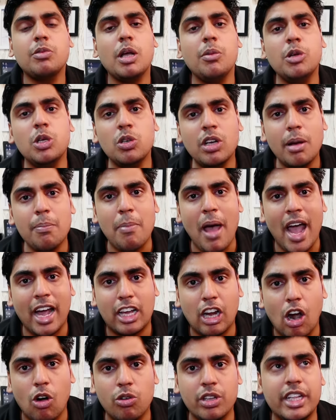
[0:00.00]
आप कभी उनका
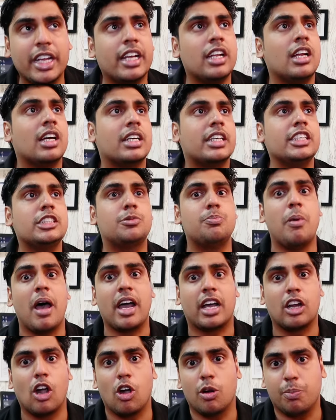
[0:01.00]
बैकग्राउंड देखना
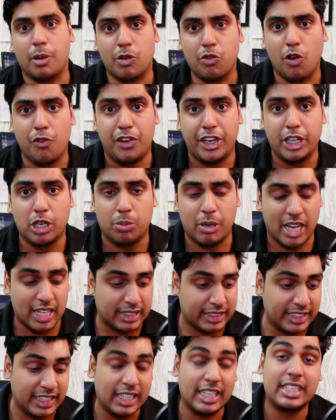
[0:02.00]
किस बैकग्राउंड पर वो
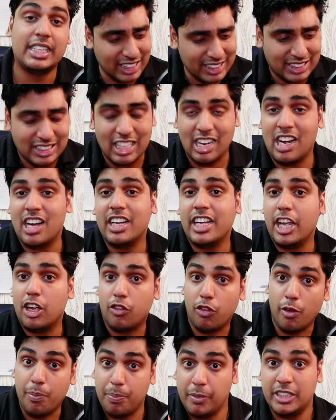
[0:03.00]
वीडियो बनाती हैं किस
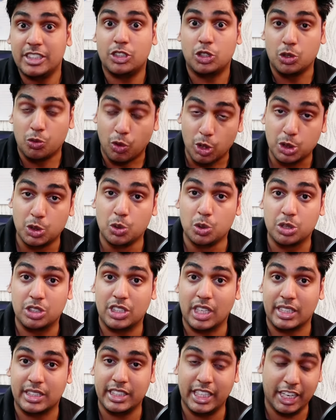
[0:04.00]
तरह के इक्विपमेंट्स वो
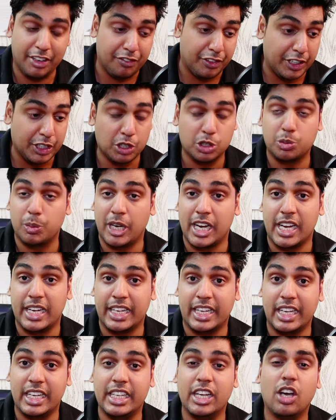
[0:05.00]
यूज़ करती हैं वीडियोस
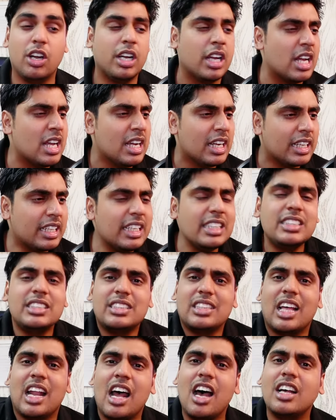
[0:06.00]
बनाने के लिए और
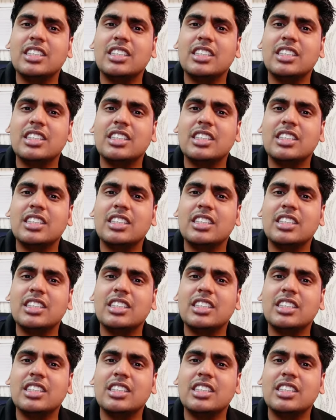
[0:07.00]
किस